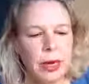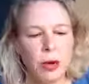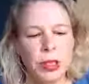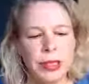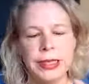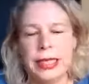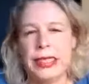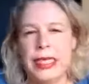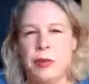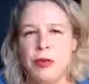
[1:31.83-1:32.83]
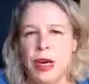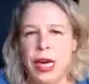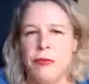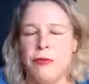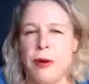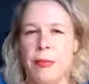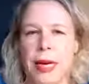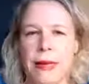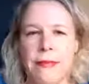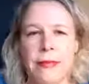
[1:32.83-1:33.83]
Und jetzt nehmen wir einfach
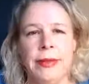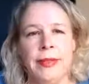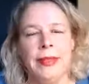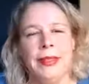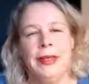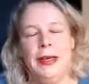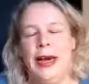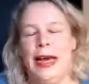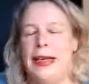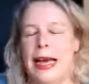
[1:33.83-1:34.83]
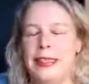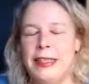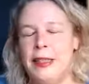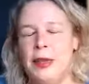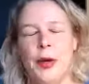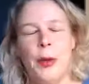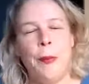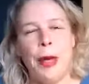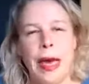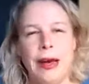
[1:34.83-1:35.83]
mal ein ganz
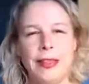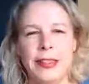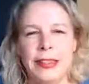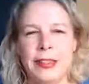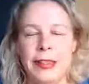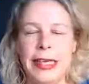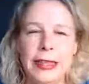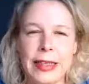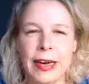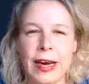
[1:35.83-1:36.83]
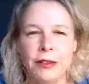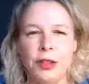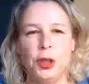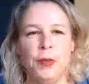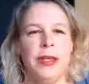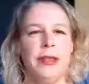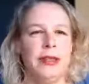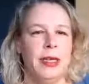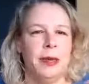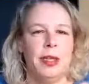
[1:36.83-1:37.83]
bekanntes Kindergartenspiel,
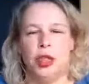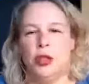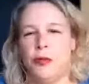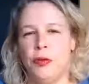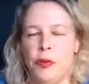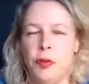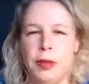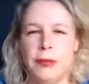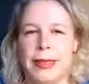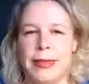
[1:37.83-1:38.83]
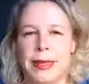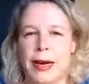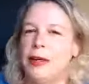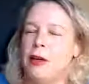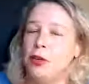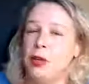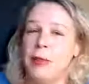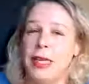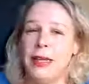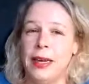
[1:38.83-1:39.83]
das habe ich schon vor 25 Jahren auch schon im
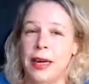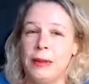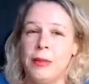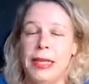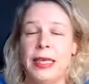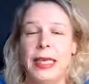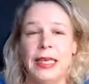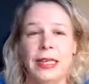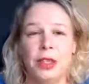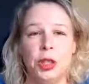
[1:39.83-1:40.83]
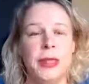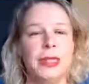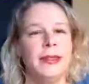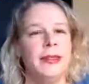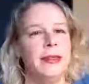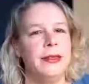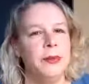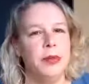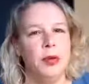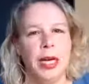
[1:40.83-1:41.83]
Kindergarten mit den Kindern gespielt.
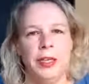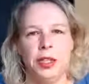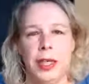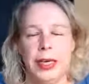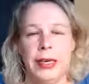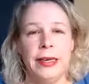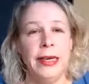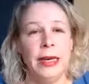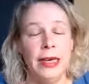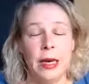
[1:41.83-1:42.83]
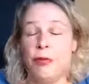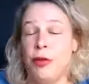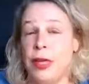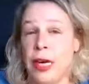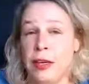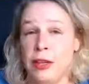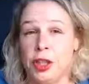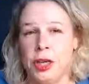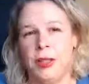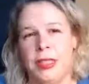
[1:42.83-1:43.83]
Tempo kleine Schnecke. Ich habe vorhin
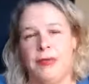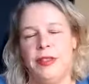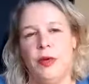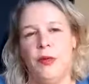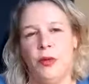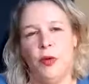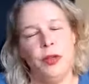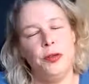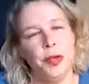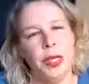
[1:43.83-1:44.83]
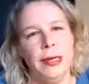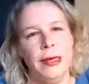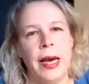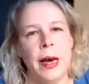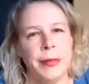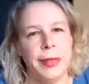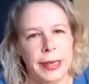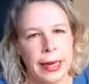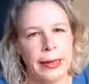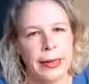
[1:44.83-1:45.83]
nachgeschaut, es wird empfohlen für Kinder ab
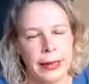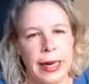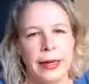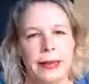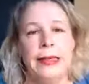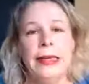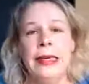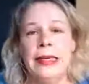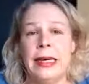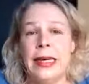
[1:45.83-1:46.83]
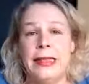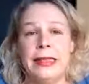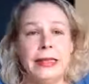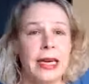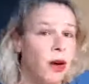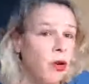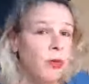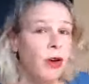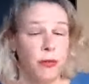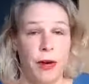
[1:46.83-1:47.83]
drei Jahren. Da geht es
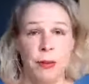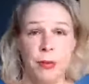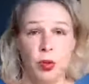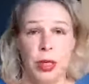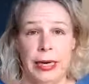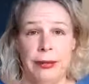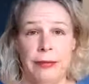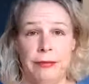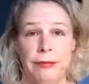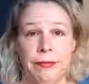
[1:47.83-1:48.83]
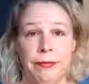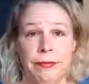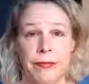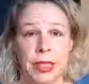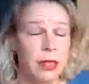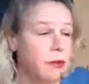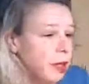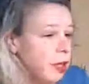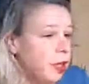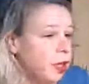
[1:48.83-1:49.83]
darum, Farben zu lernen. Ja?
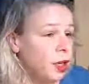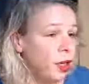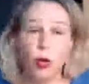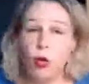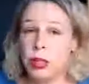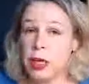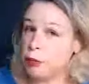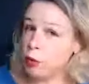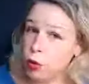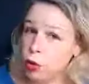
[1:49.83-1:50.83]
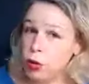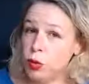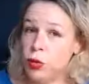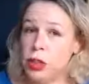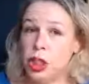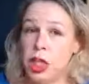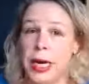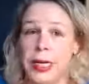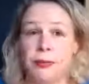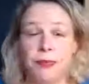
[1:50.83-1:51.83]
Äh, rosa von Rot zu
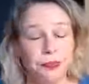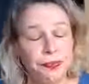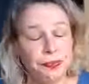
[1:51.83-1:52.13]
unterscheiden.